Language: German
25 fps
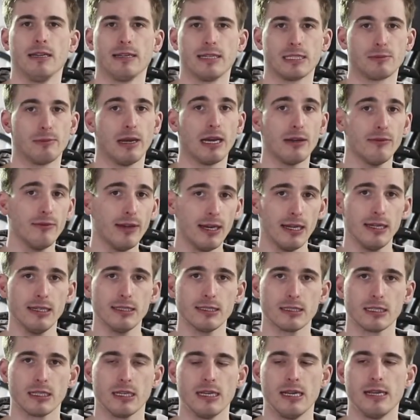Das machen wir
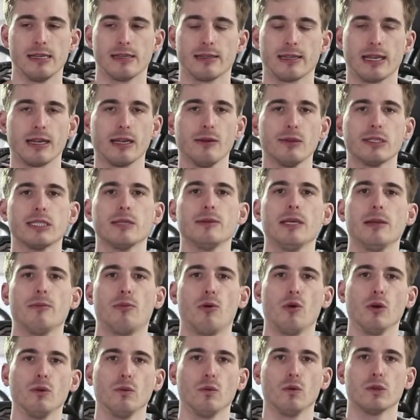alles. Dann gibt es eben den
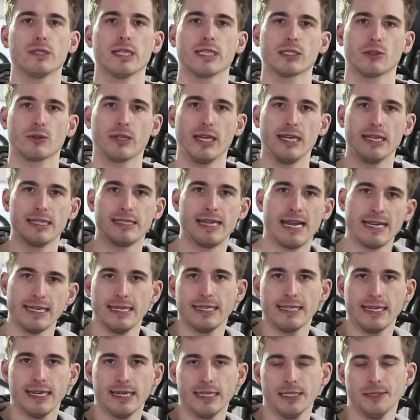Punkt, wo du sagst, okay, das hätte
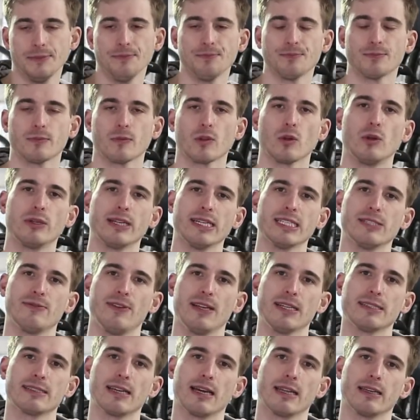ich gerne. Und jetzt
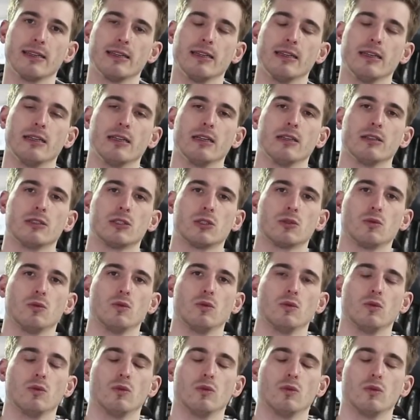fängt es an
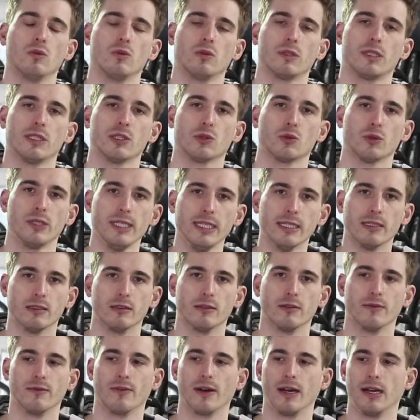zu
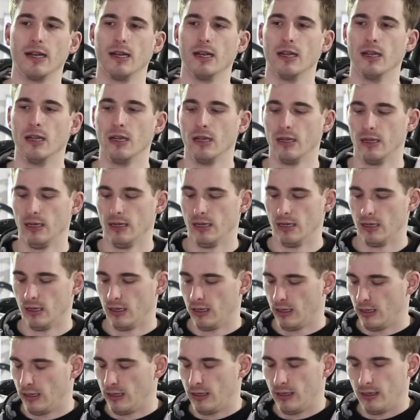diskutieren, weil
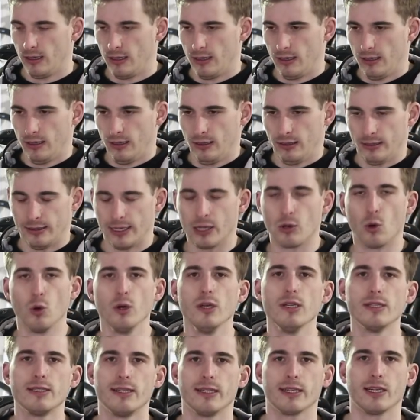der
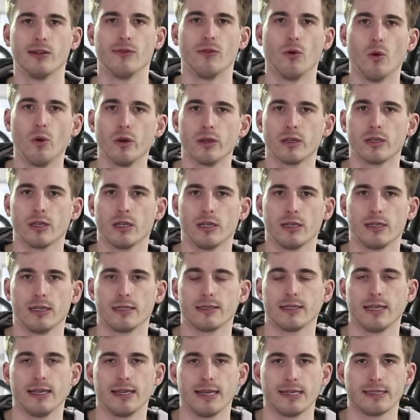Kunde ist ja gewohnt,
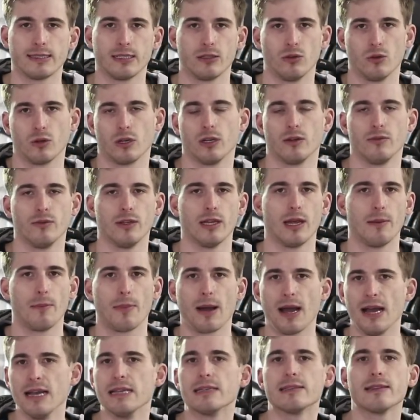dass er jetzt noch irgendwie einen
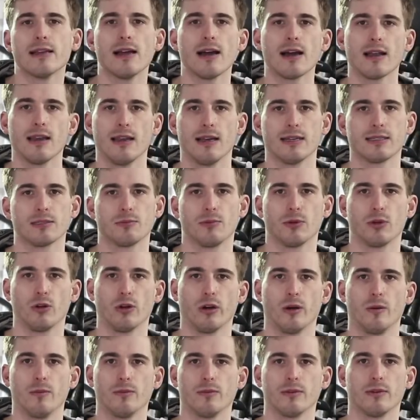Preisnachlass
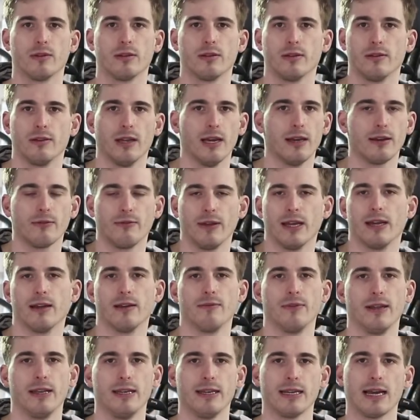bekommt. Ja,
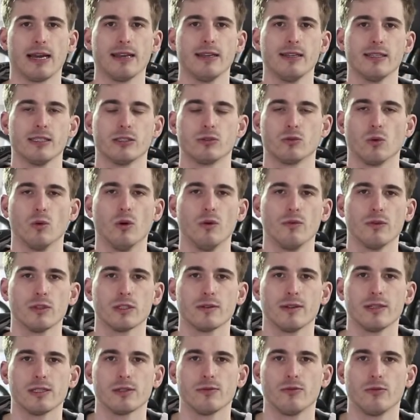wer, wer, nicht handelt, ist doof und
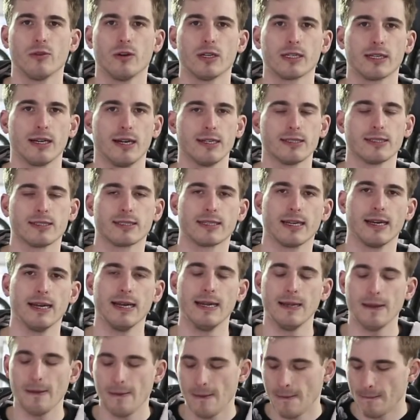so weiter und so fort. Geiz ist
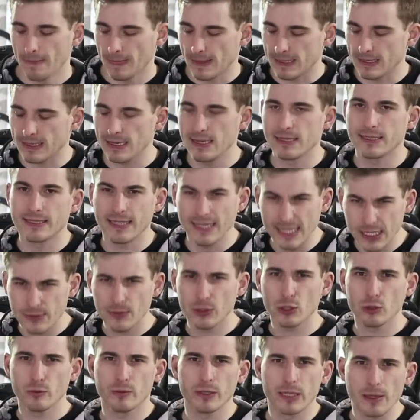geil. Das heißt, jetzt
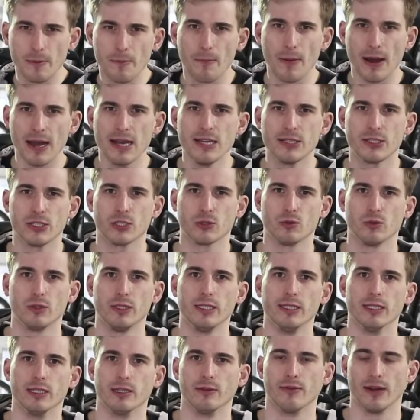wird über den Preis
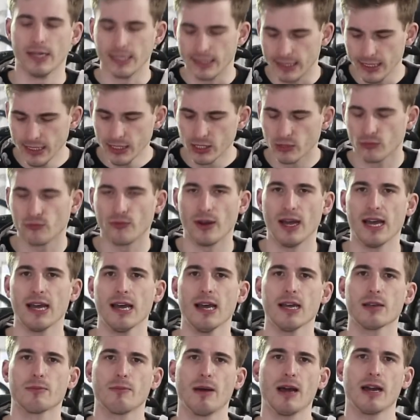diskutiert, weil dieses
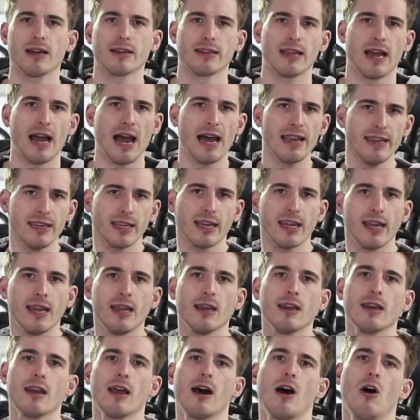Fahrrad machen ja andere
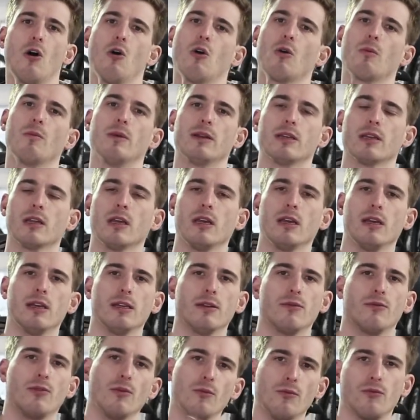Händler auch mit
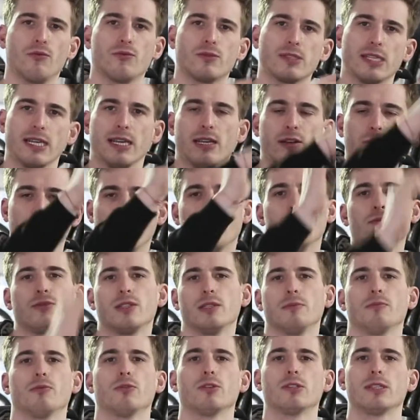5, 10,
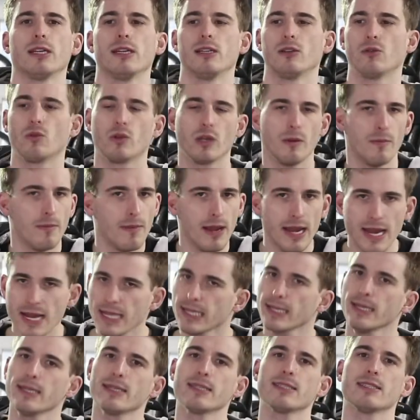15 Prozent und im
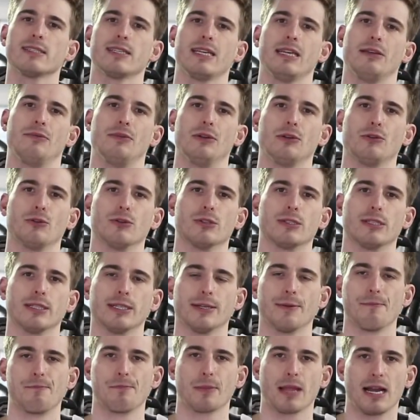Internet ist es eh viel
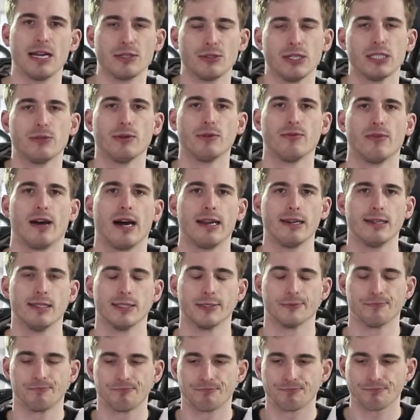günstiger. Also jetzt wird
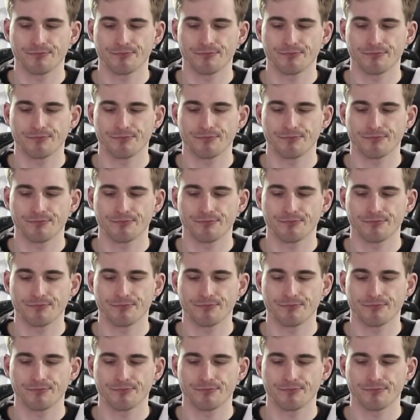verhandelt.